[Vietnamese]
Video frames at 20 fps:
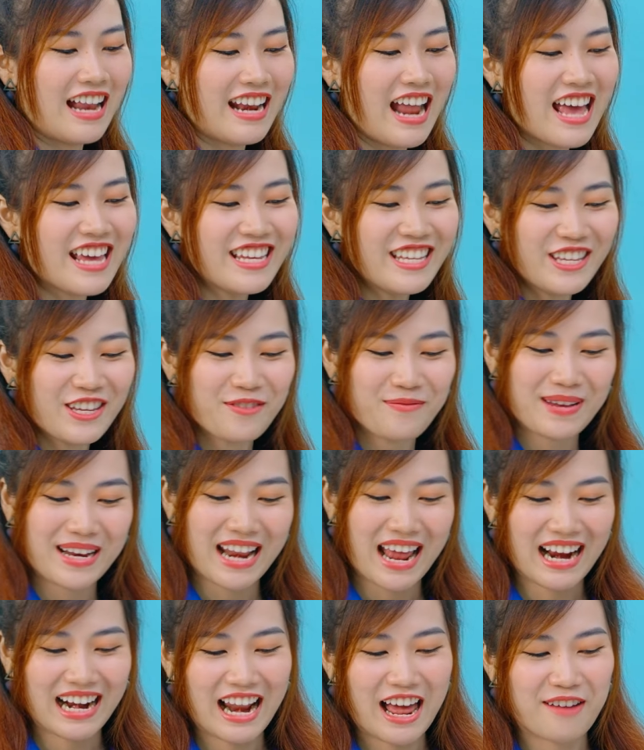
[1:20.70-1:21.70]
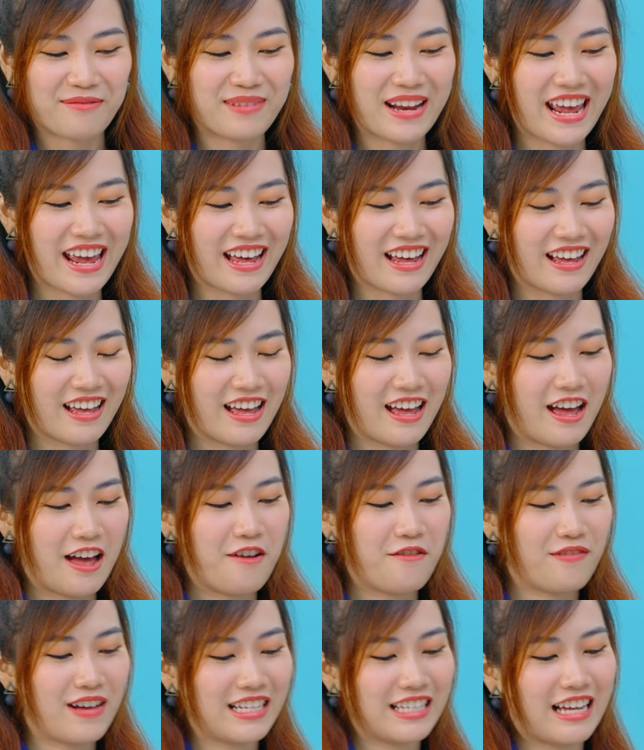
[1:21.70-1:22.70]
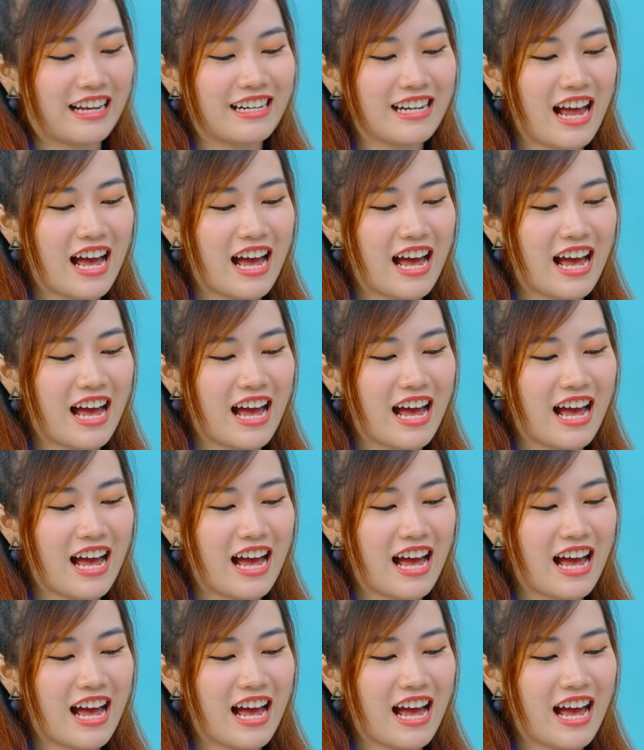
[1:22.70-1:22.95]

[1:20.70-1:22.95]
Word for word: Đấy, như mình đang làm nè. Và sẵn